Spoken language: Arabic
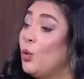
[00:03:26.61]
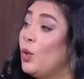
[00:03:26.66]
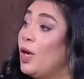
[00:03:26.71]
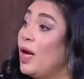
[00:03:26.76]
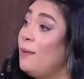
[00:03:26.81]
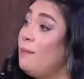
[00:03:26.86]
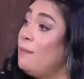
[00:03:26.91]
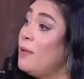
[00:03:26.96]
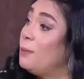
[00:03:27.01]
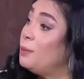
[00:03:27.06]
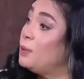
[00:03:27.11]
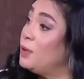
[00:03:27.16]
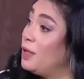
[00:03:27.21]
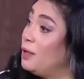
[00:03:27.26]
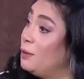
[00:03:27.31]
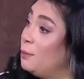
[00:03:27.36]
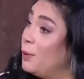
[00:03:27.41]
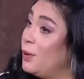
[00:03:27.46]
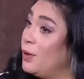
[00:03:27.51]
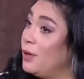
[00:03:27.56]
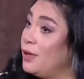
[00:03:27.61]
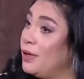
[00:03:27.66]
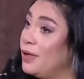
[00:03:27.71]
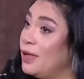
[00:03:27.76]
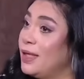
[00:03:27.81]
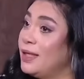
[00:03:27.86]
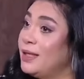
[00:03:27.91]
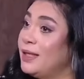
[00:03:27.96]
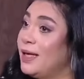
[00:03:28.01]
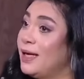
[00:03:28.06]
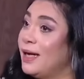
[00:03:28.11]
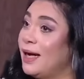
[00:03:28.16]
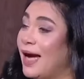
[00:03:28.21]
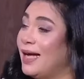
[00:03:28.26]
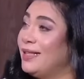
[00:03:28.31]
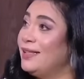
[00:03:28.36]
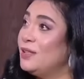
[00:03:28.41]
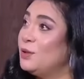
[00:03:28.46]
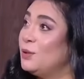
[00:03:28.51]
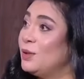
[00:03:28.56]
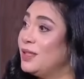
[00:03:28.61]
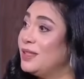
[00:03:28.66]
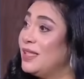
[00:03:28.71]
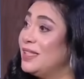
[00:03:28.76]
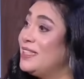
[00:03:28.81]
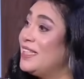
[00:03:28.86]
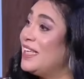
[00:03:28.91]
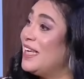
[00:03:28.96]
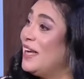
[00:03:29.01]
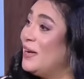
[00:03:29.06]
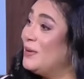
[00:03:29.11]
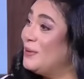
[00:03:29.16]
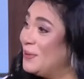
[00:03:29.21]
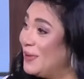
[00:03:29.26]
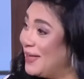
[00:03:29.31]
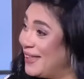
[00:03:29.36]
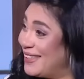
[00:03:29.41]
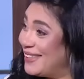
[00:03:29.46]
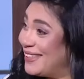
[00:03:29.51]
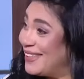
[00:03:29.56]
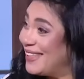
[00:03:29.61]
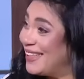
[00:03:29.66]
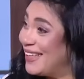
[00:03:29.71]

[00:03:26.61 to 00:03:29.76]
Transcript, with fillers: ولما بتكبر ايه ده حد ناس إيه ده انت حلويتي